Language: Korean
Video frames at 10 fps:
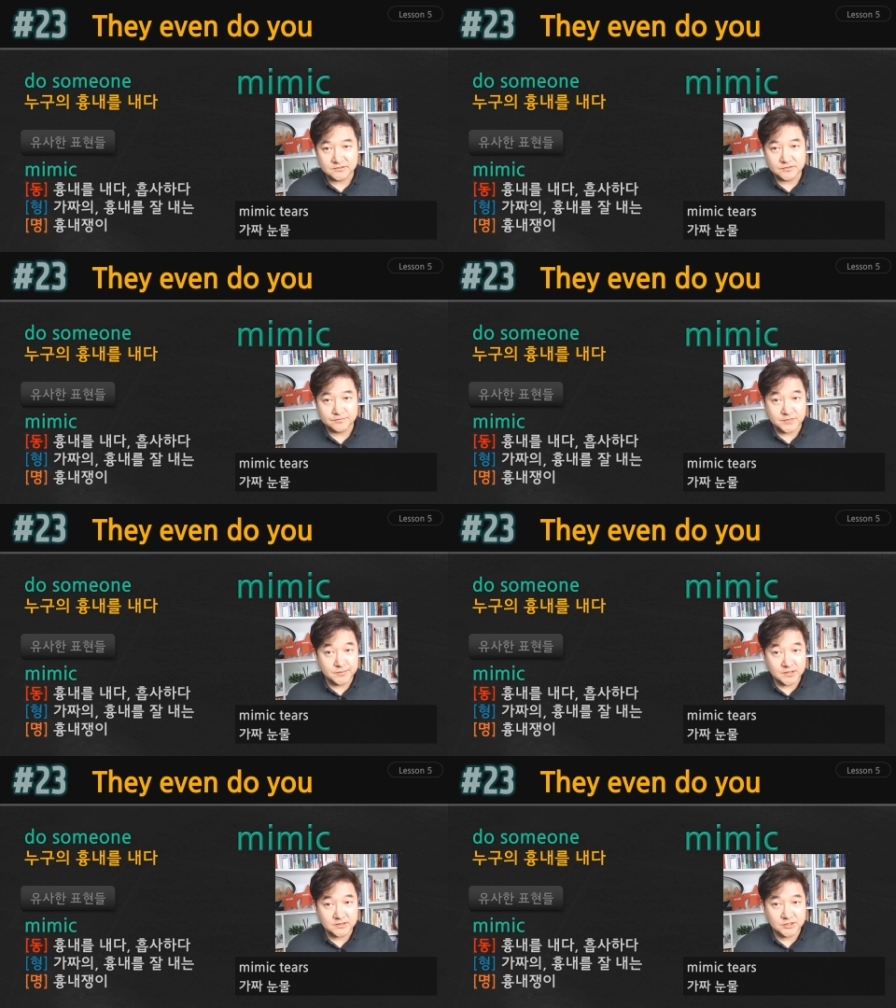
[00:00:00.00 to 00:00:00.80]
예를
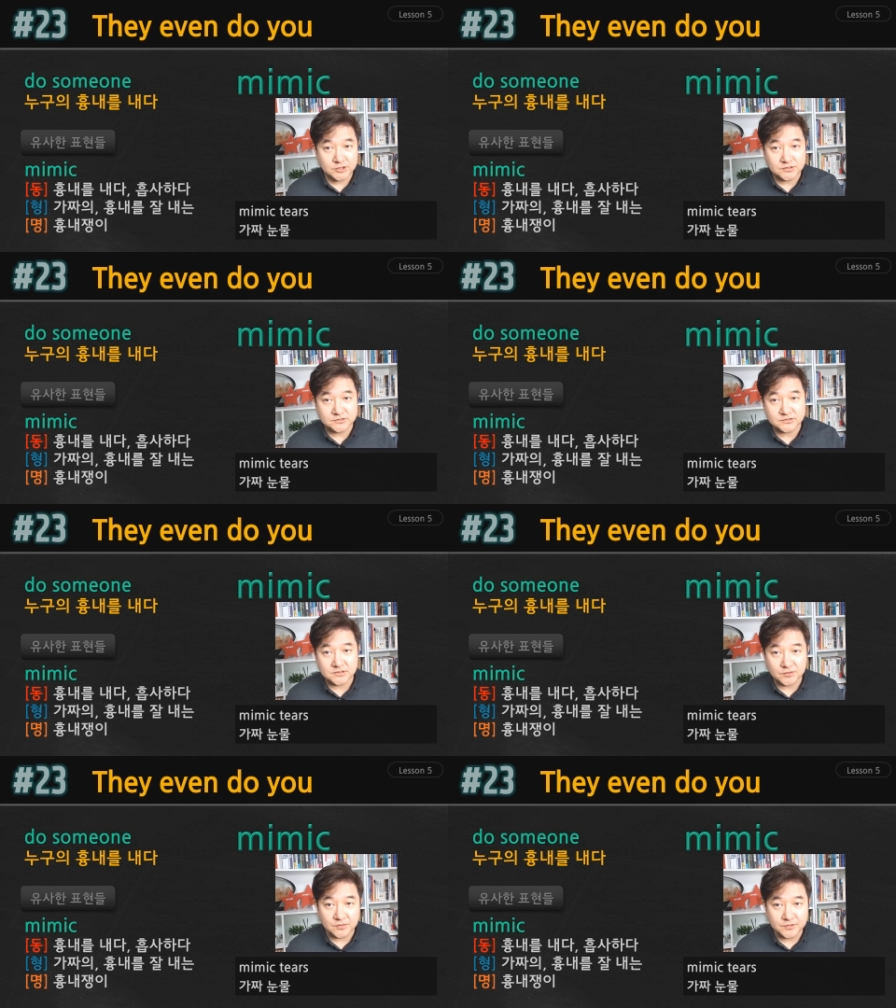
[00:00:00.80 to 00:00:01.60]
들어서 mimic
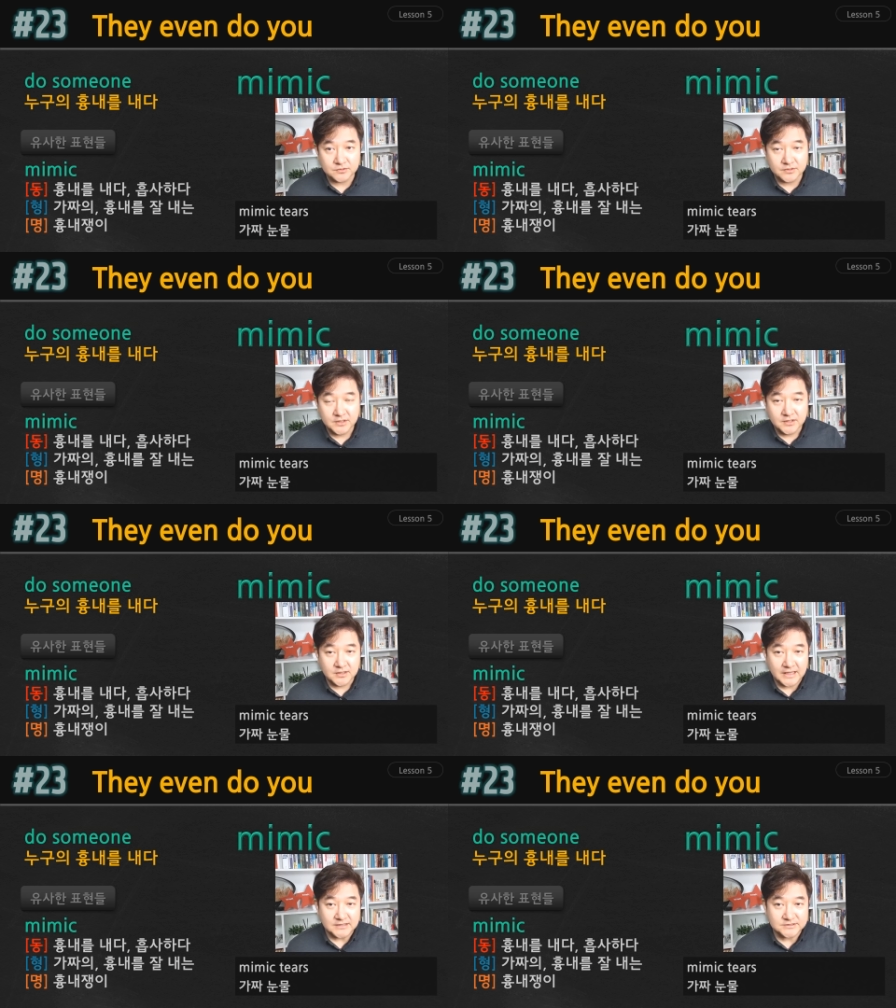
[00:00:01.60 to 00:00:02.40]
tears라고 하면
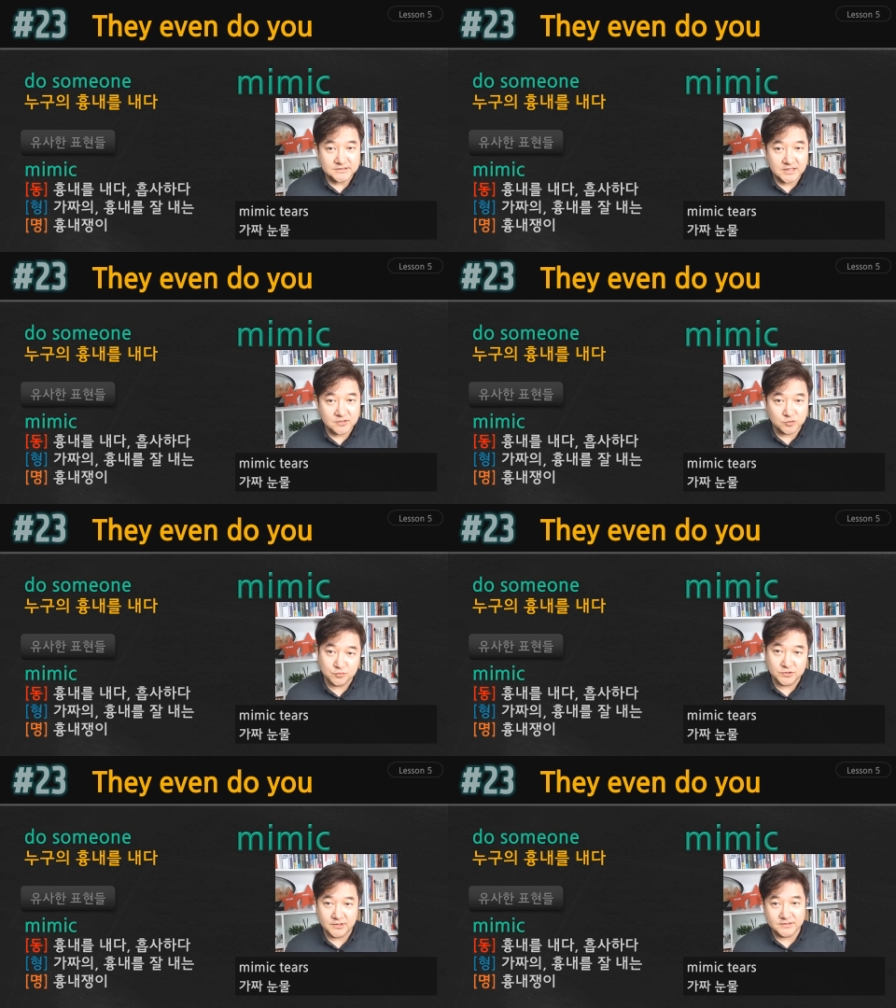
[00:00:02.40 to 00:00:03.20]

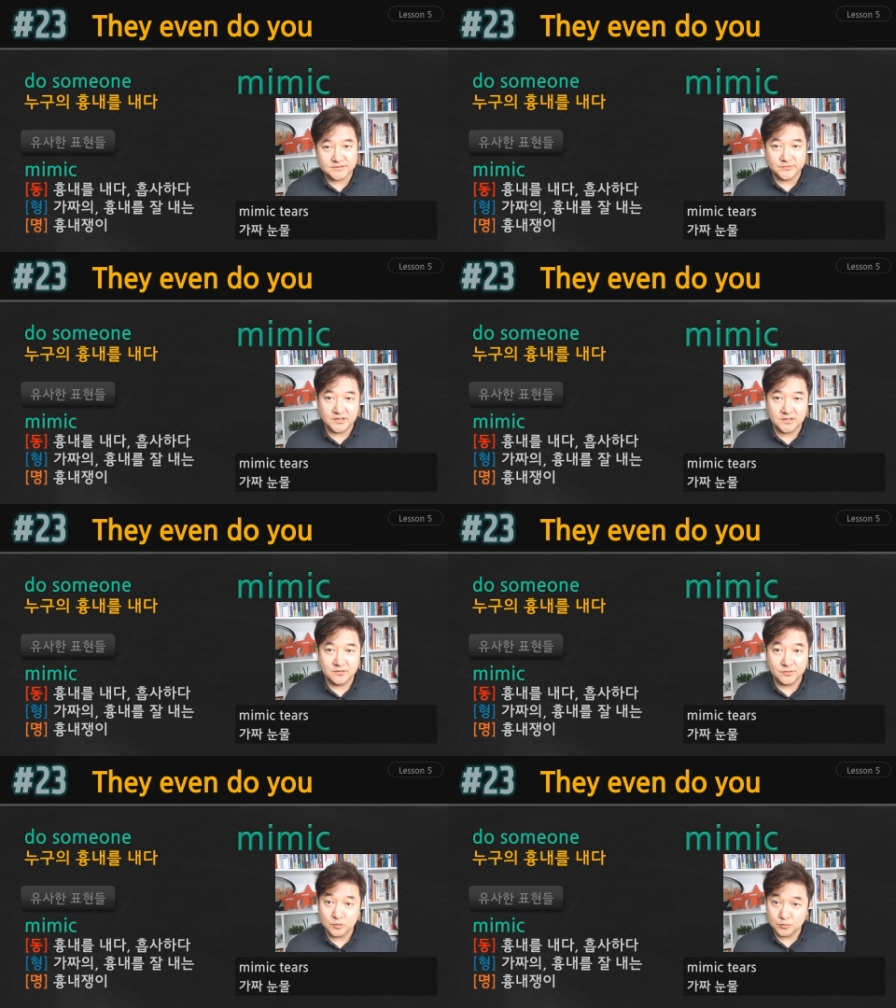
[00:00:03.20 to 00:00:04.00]
가짜 눈물이
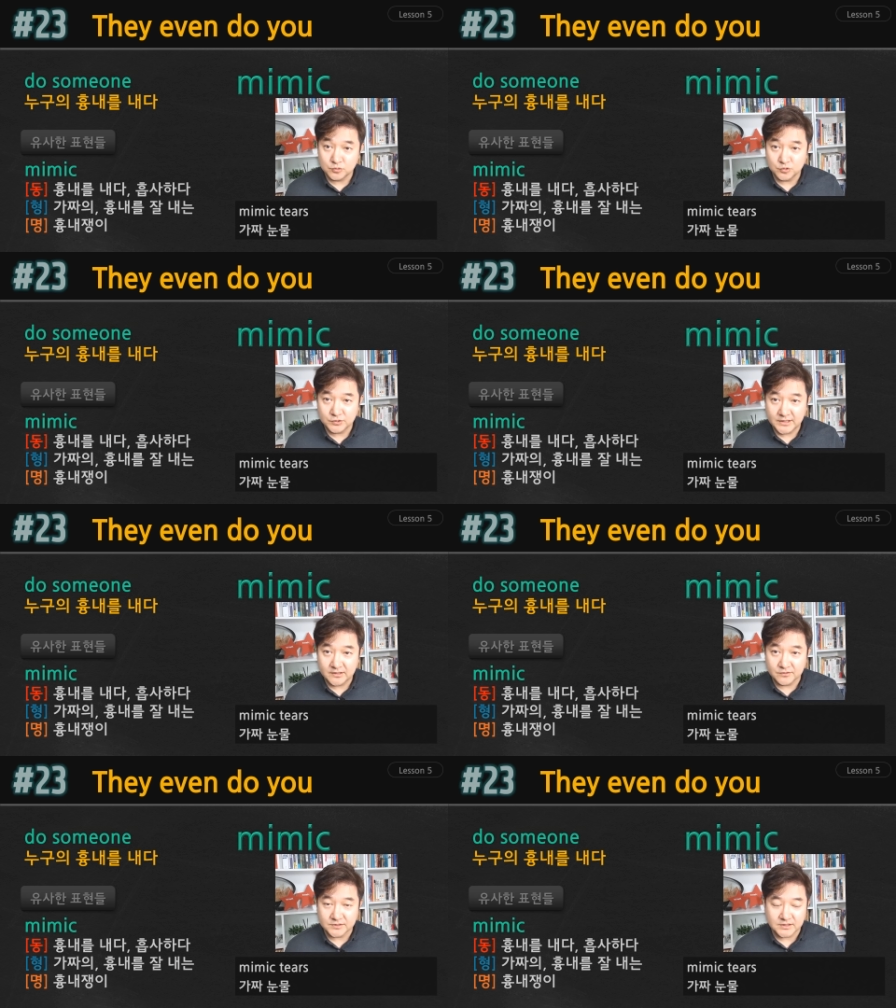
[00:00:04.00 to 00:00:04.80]
되겠습니다. 눈물을
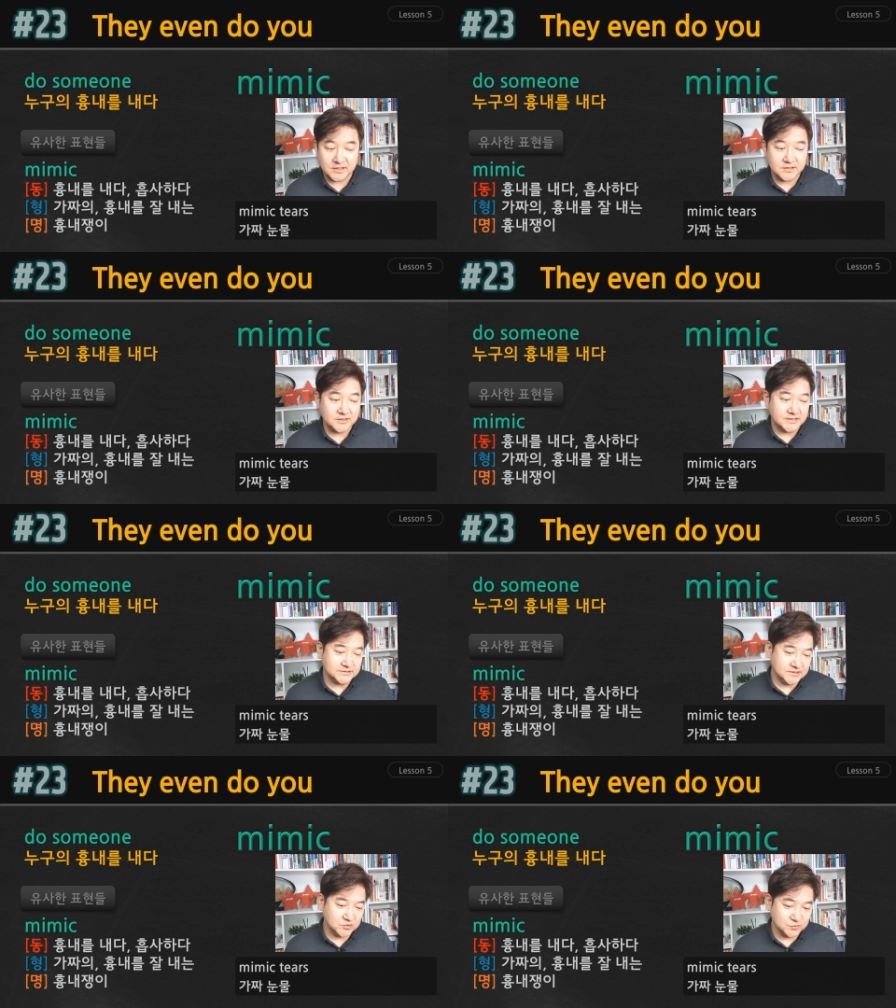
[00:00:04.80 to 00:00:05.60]
흉내낸
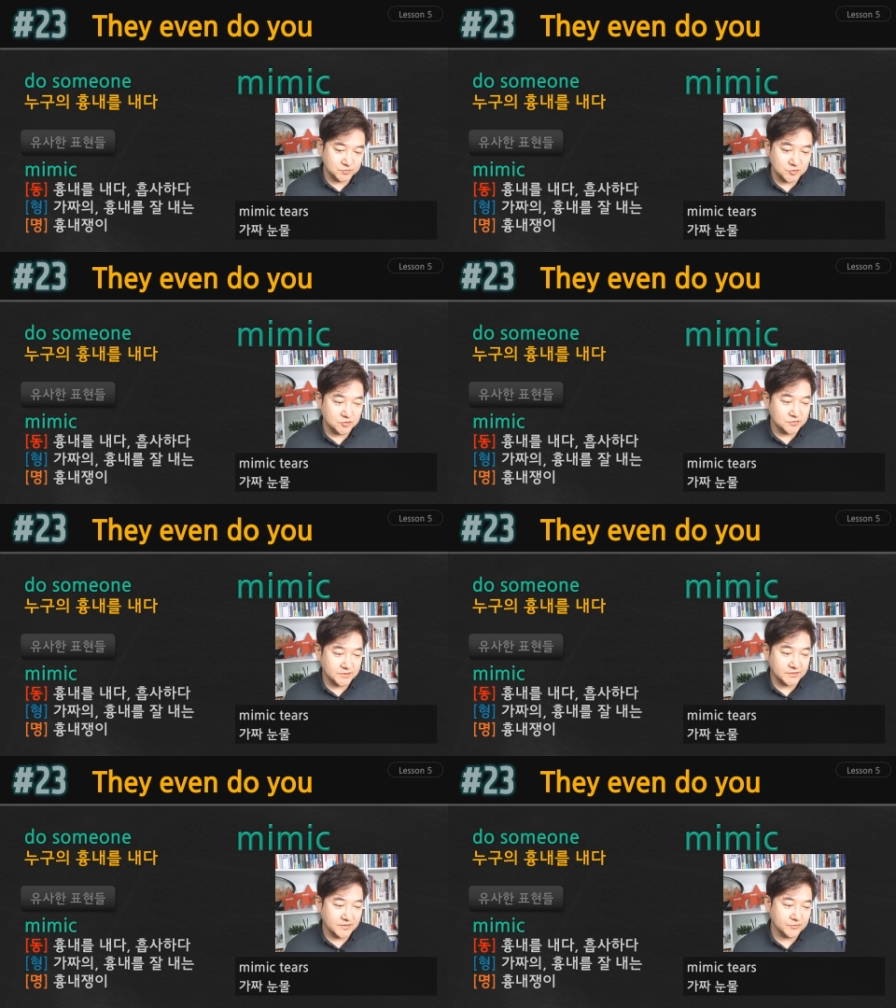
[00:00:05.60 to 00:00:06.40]
거니까 가짜
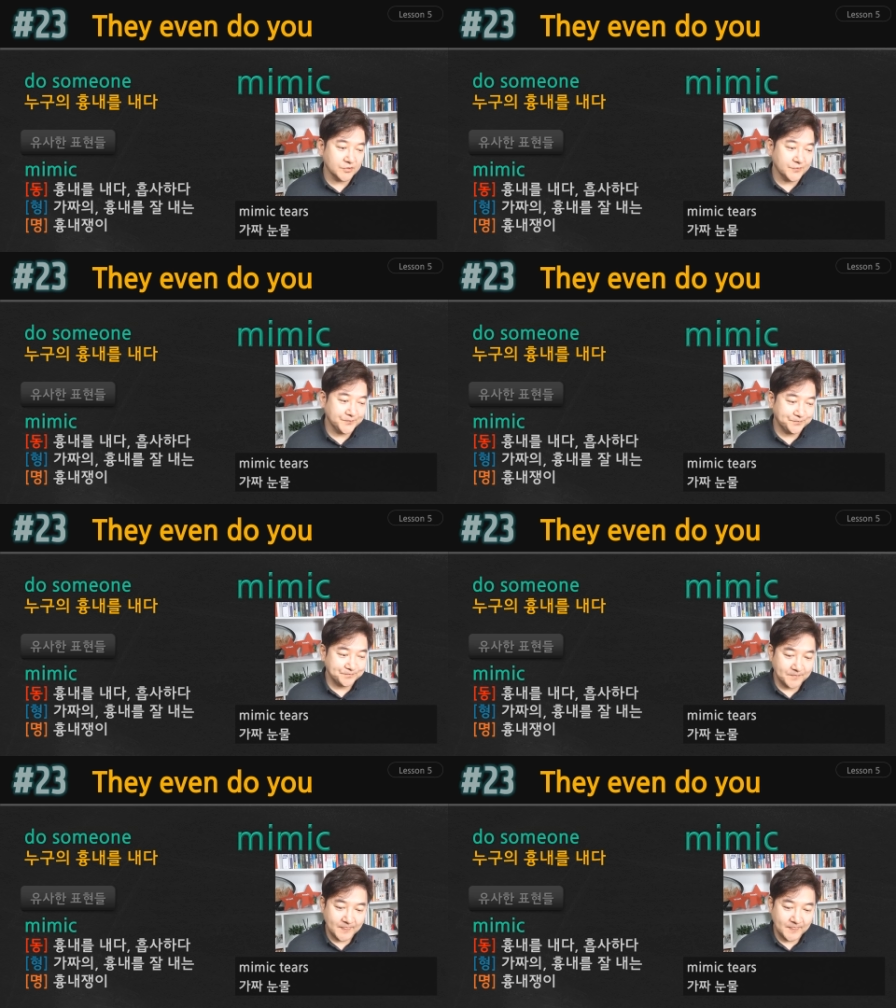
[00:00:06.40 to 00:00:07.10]
눈물 이렇게 되고요.